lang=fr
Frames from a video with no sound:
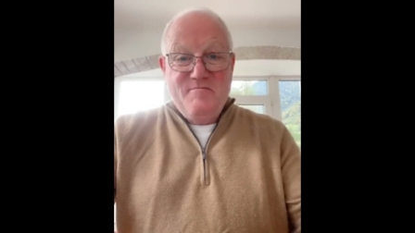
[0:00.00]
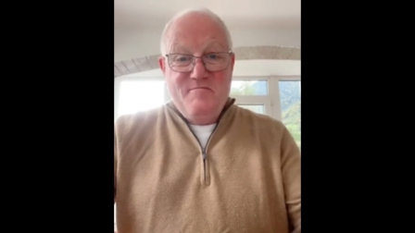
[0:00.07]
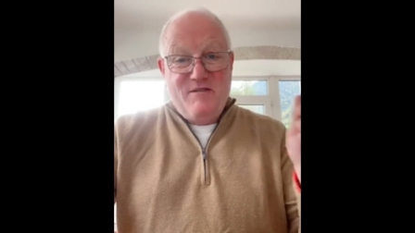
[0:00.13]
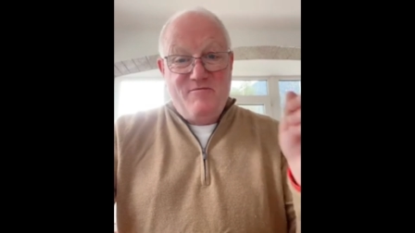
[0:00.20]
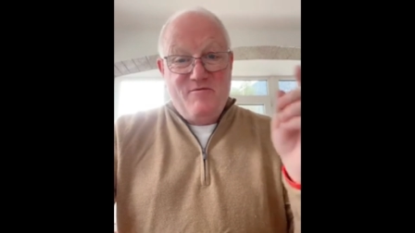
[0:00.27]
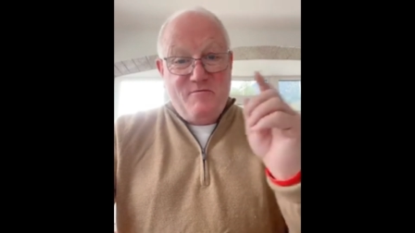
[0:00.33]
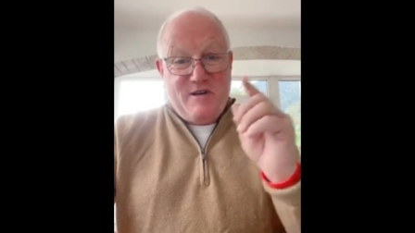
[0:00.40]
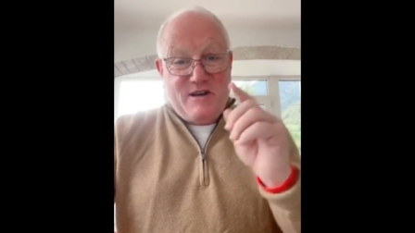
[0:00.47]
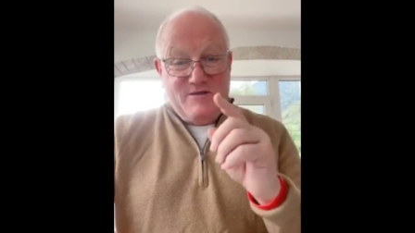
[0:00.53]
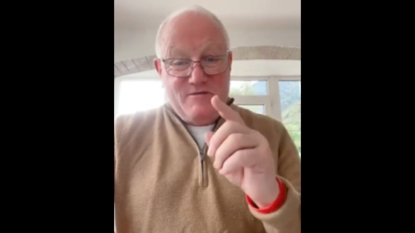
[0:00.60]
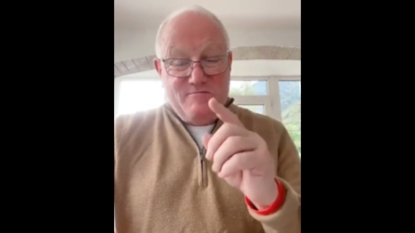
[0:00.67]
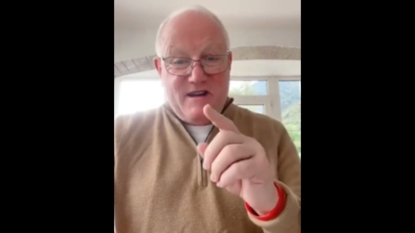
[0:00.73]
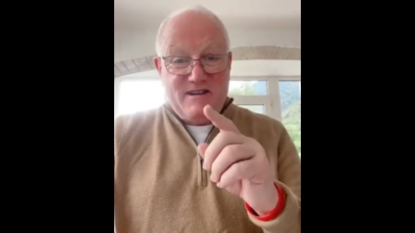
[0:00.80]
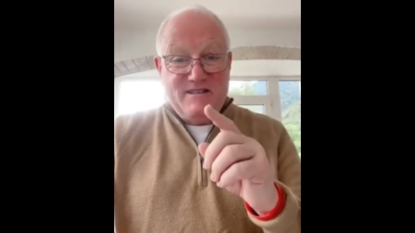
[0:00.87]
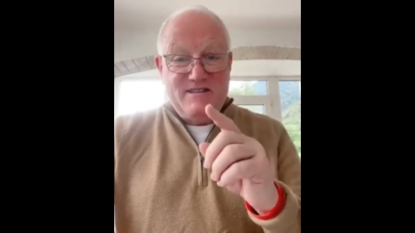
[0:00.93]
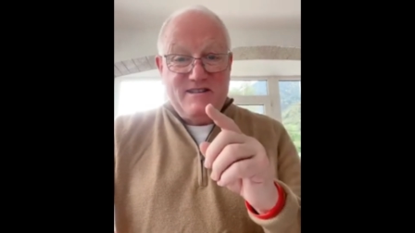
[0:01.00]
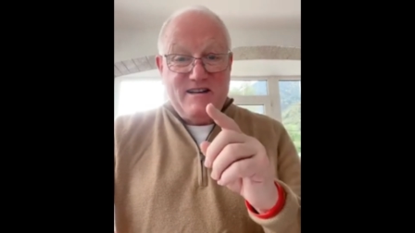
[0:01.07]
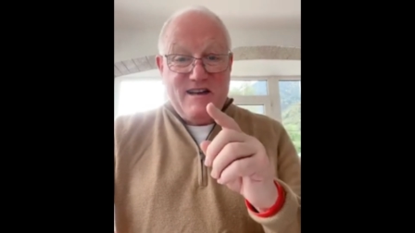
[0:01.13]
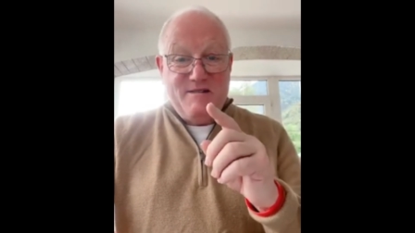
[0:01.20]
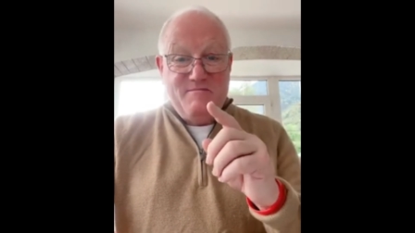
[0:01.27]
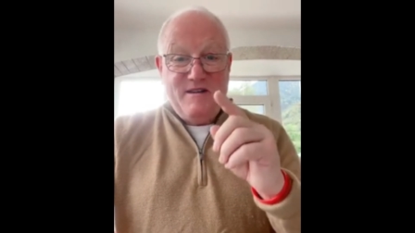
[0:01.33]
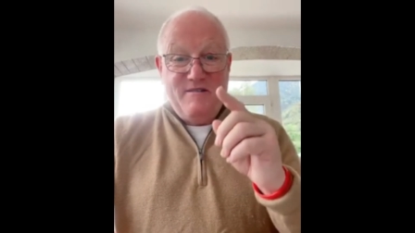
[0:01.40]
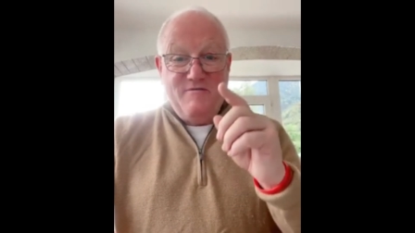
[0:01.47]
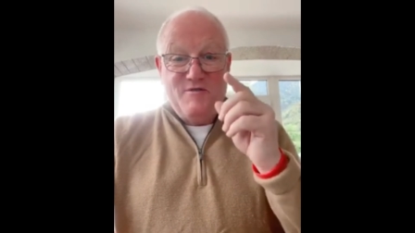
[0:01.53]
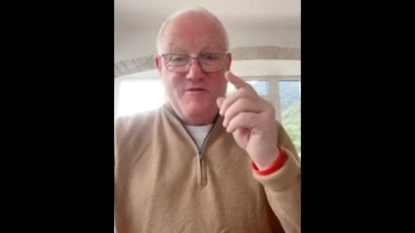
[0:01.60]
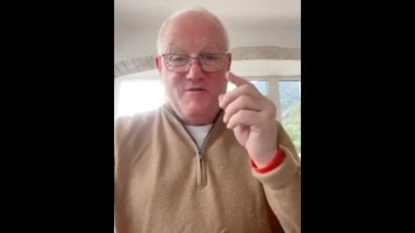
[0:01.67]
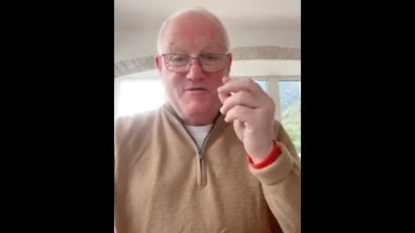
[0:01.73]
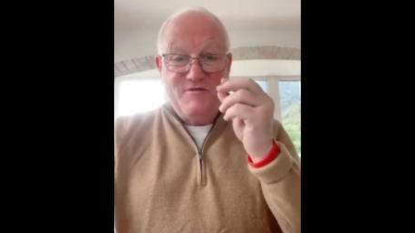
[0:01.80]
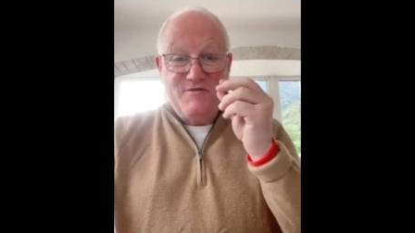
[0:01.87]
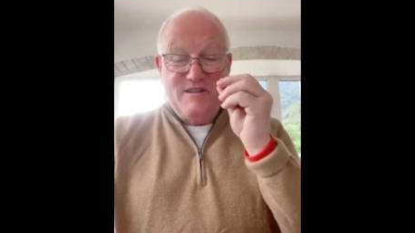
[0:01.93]
Mais il ne veut pas que je parle d'Israël, mais il veut
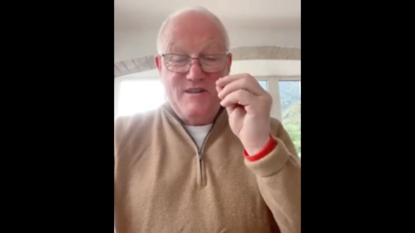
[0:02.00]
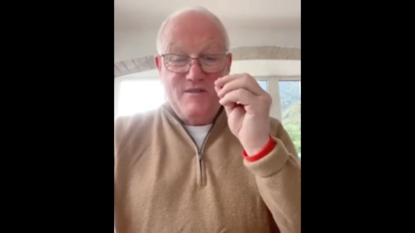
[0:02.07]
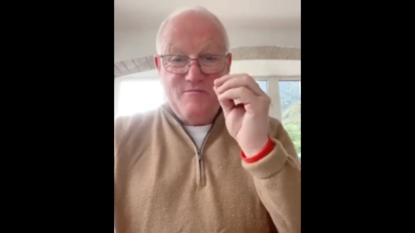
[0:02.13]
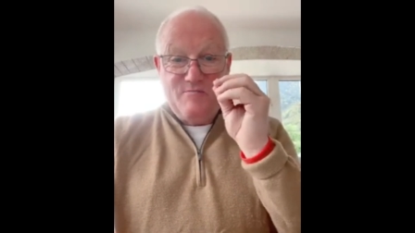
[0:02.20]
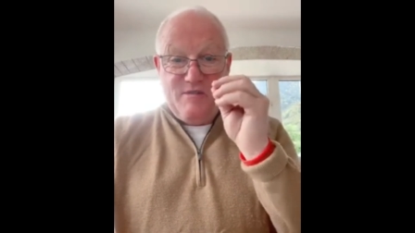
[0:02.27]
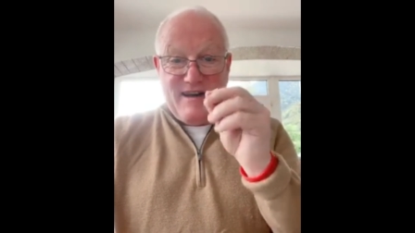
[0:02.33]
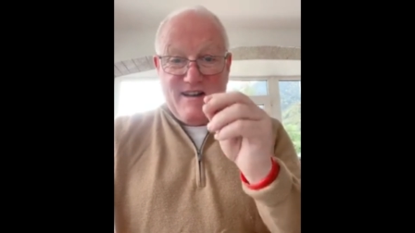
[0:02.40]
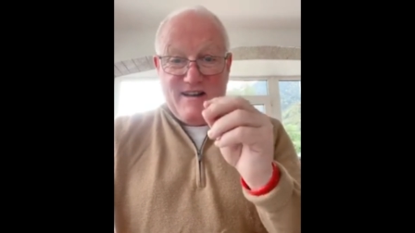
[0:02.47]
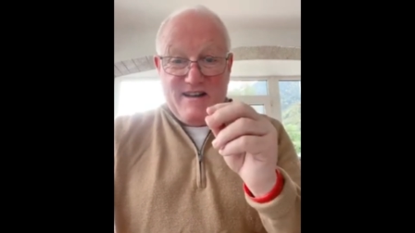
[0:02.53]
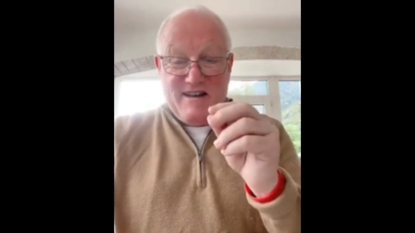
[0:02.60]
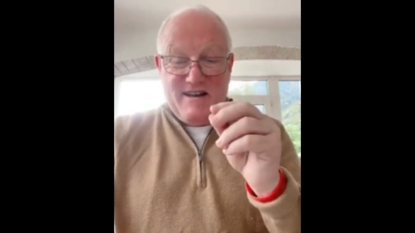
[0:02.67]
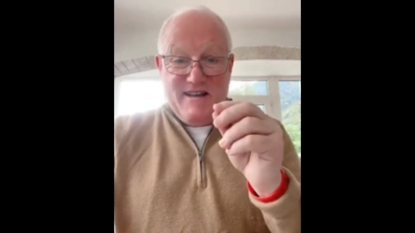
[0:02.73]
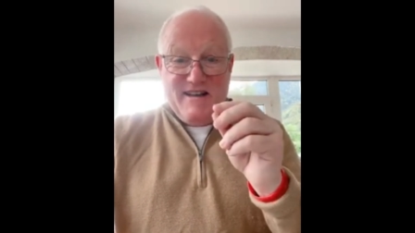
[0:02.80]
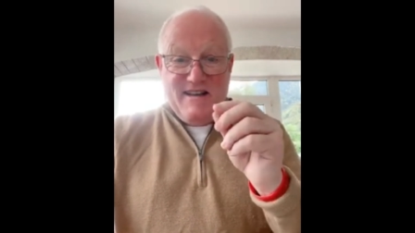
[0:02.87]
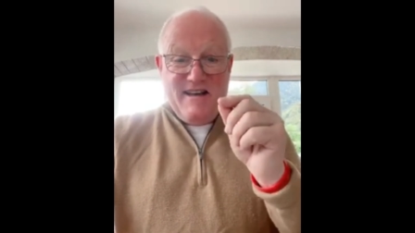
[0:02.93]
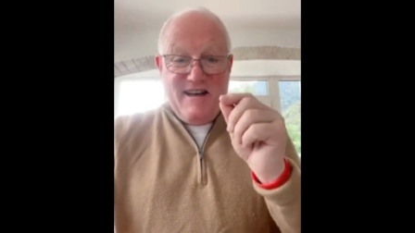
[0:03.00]
que je tire le parallèle